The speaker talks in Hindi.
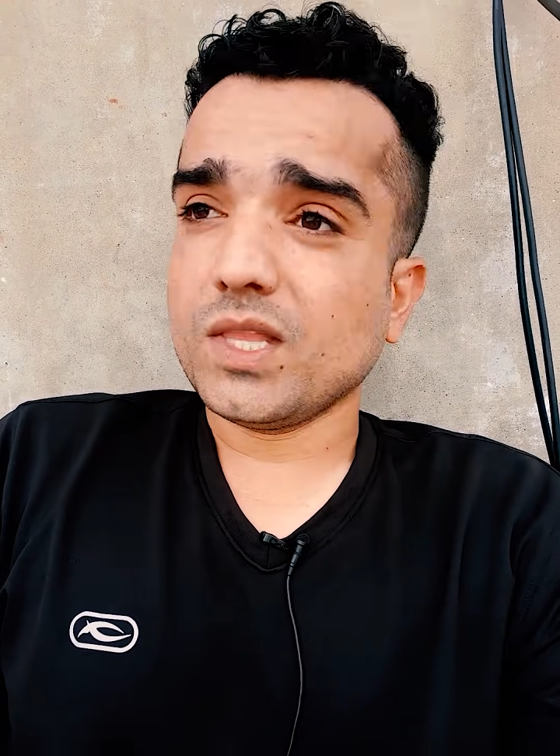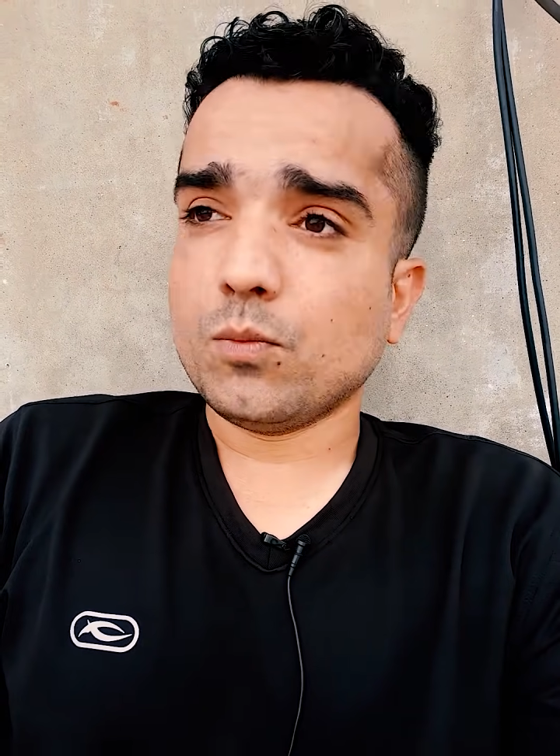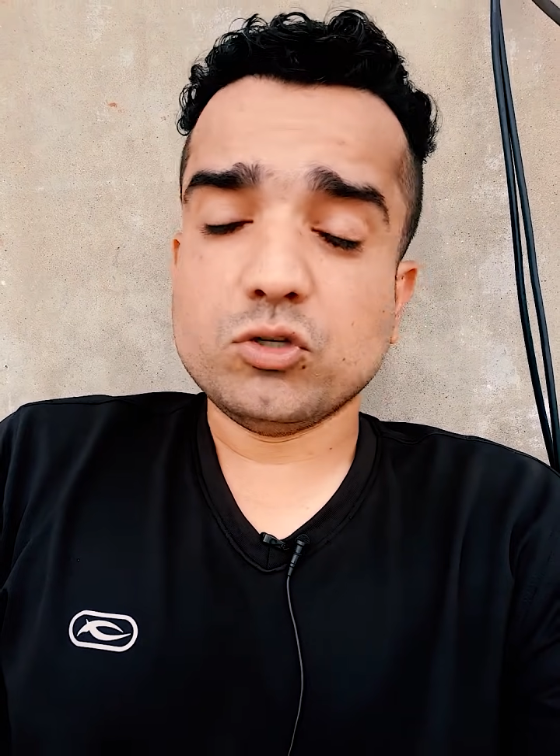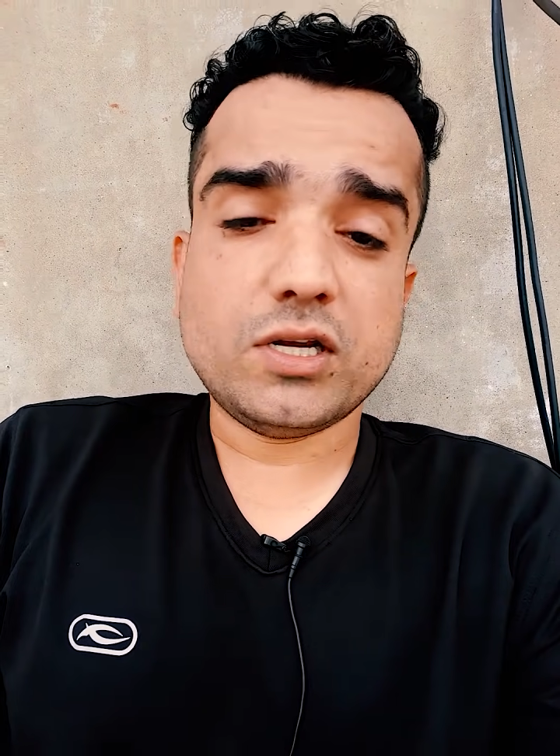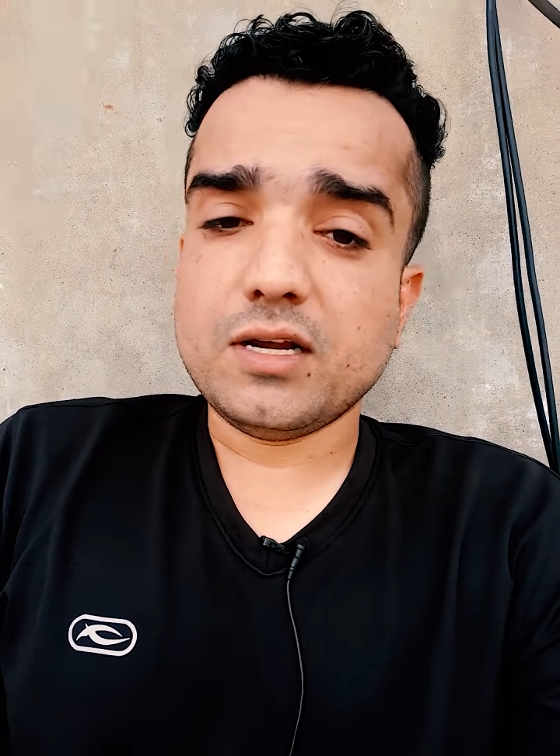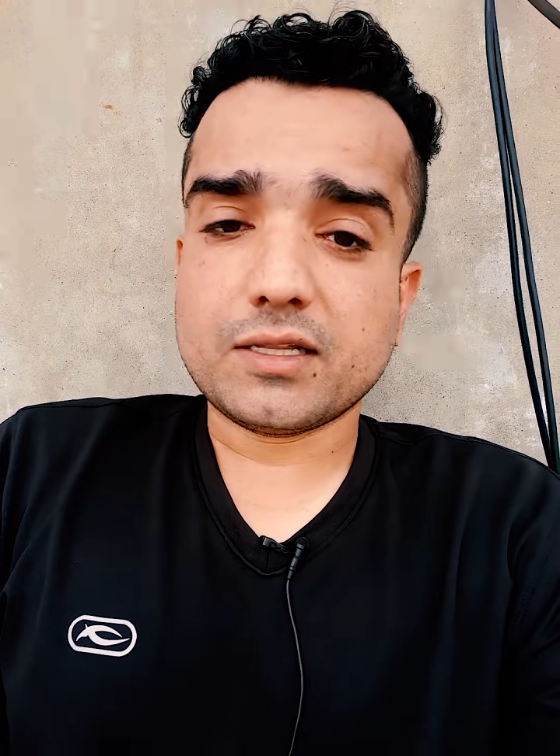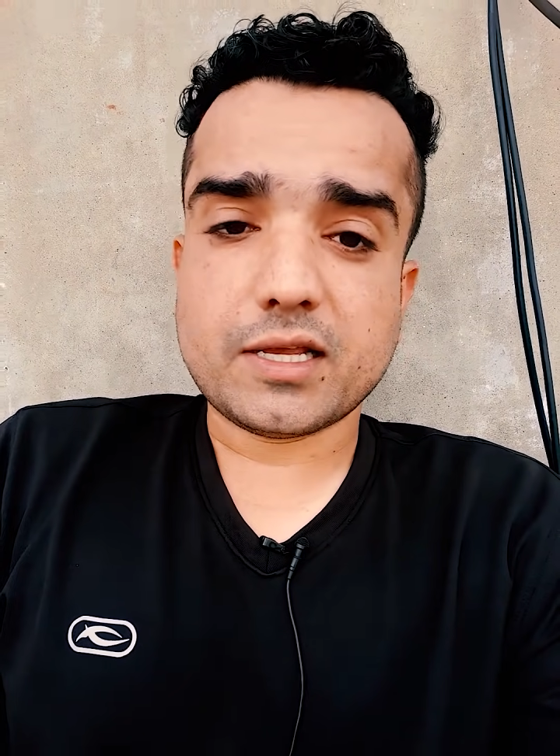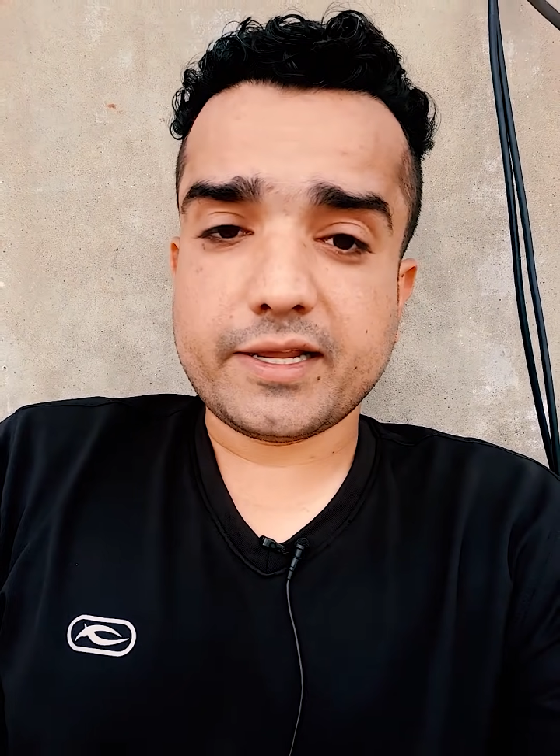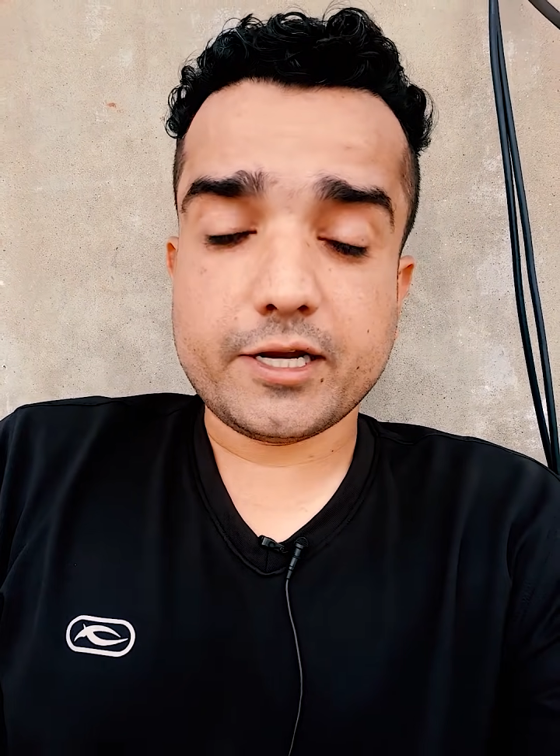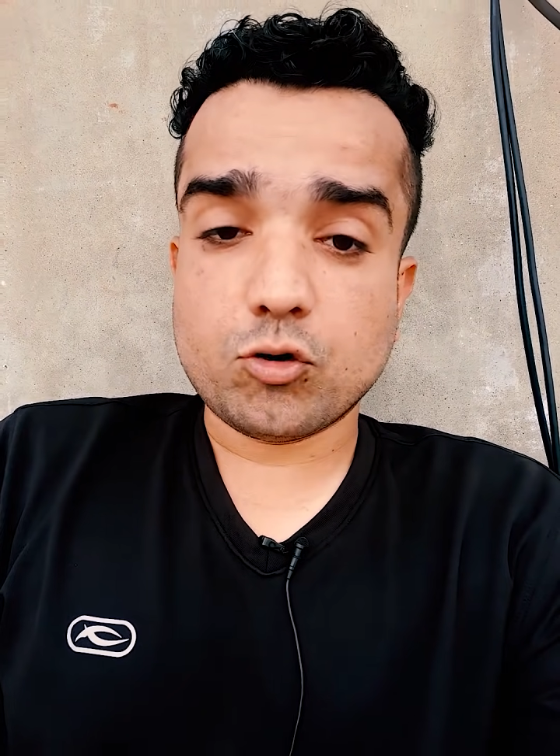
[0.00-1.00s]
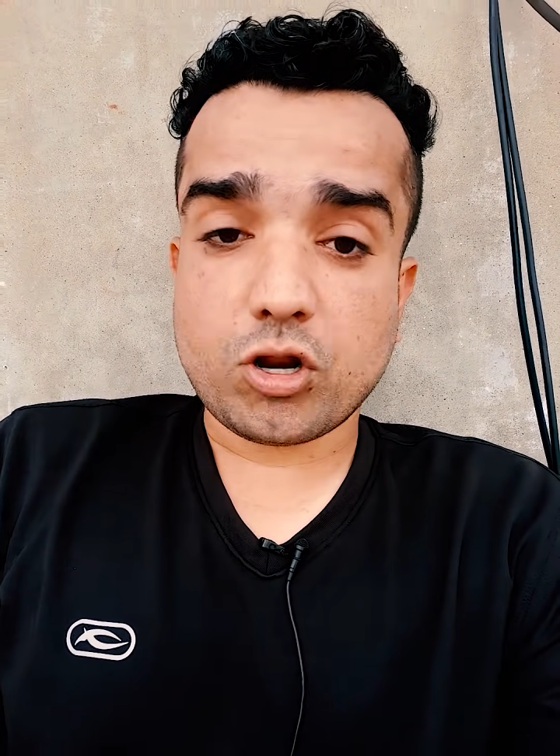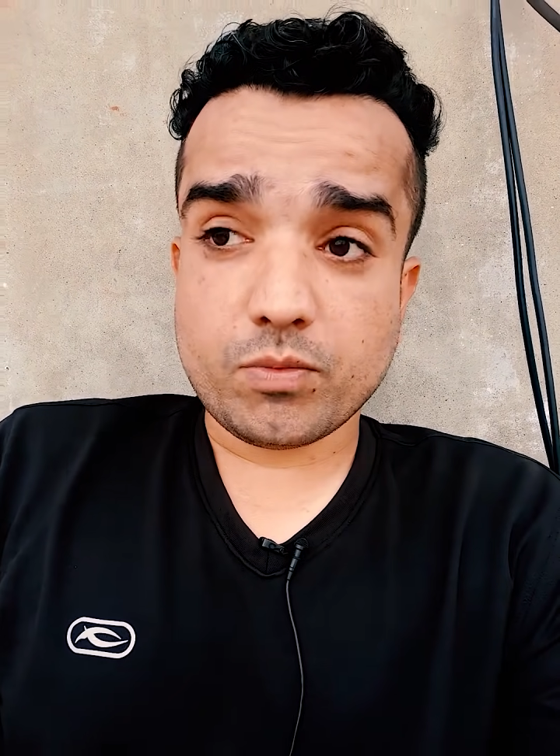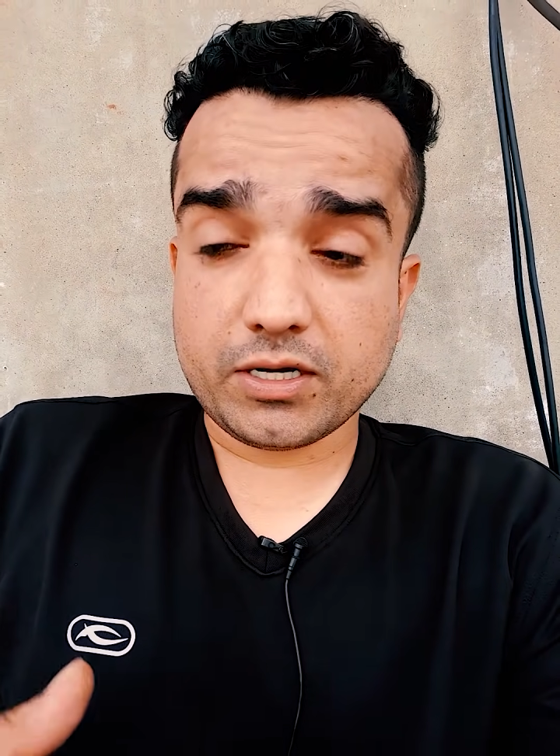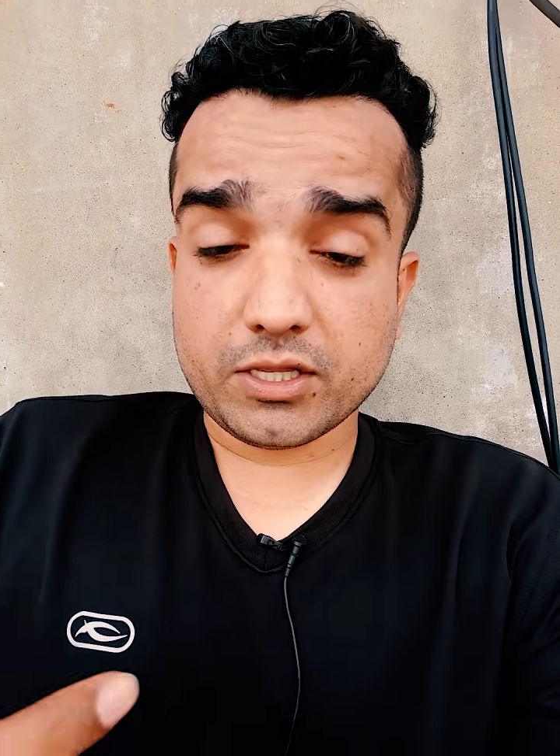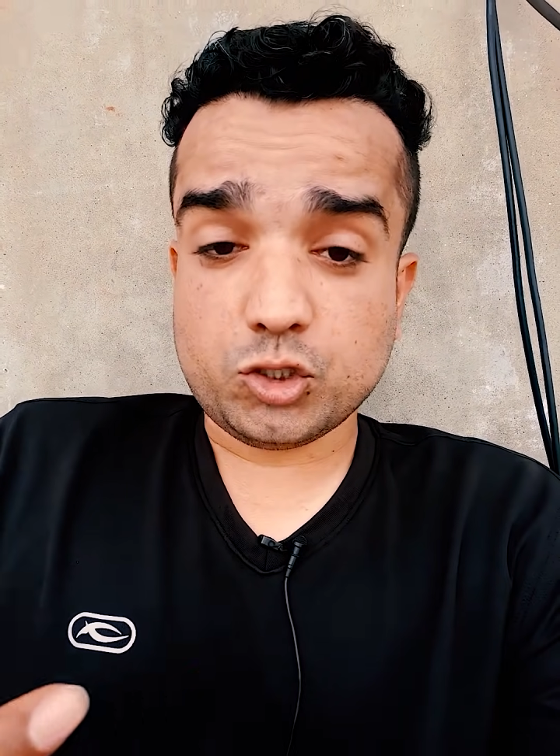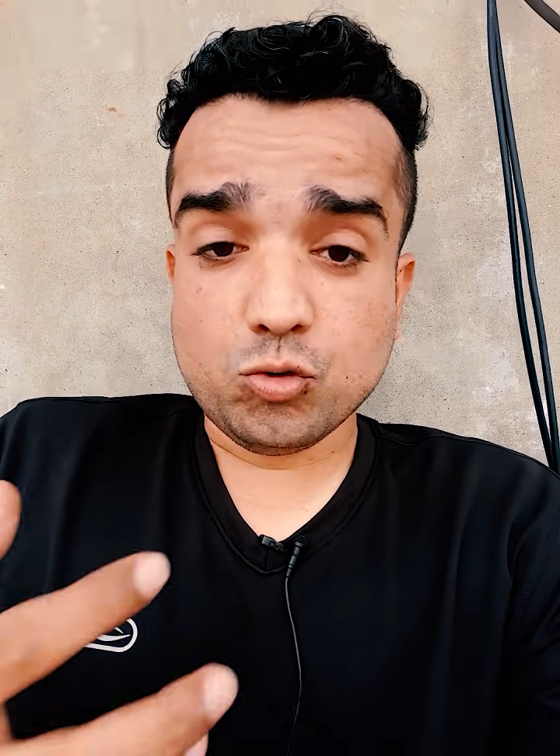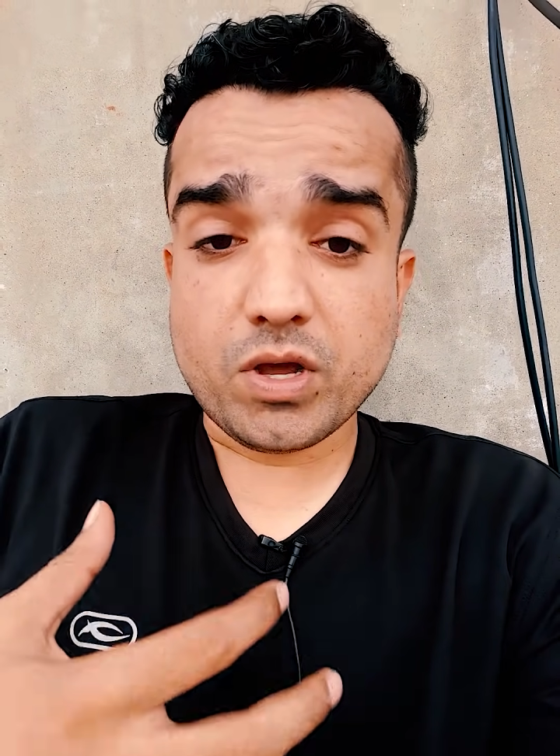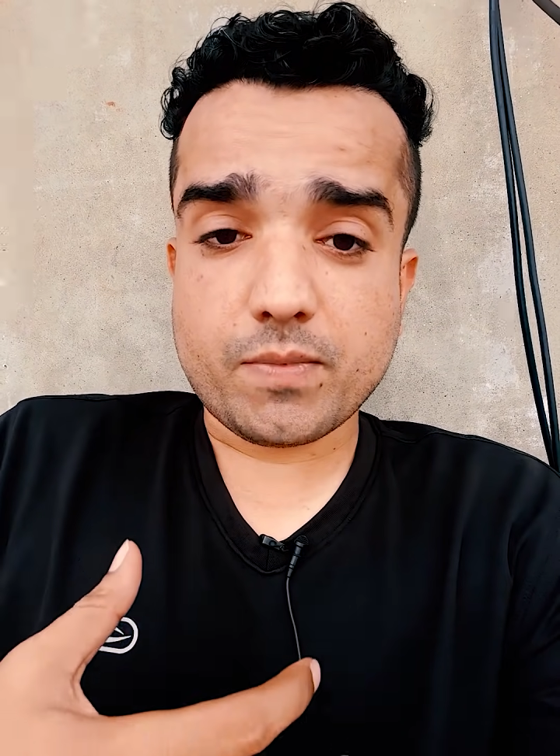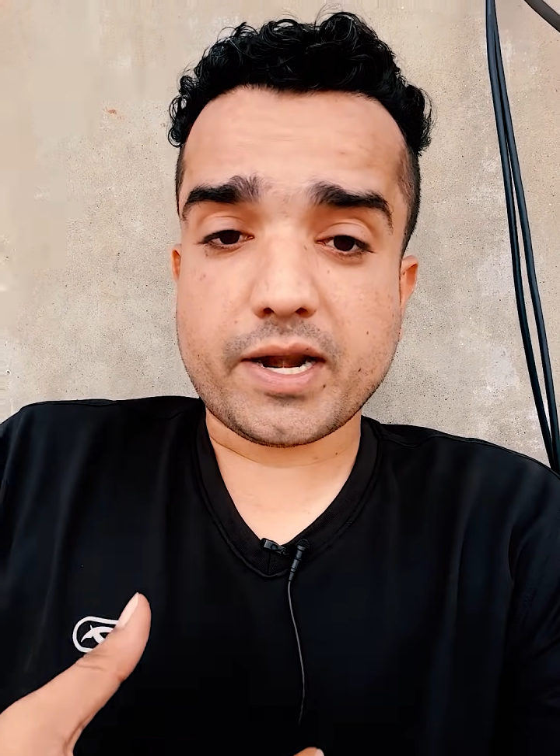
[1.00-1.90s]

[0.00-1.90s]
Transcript: मुझे नहीं लगता कि एक नॉर्मल कंज्यूमर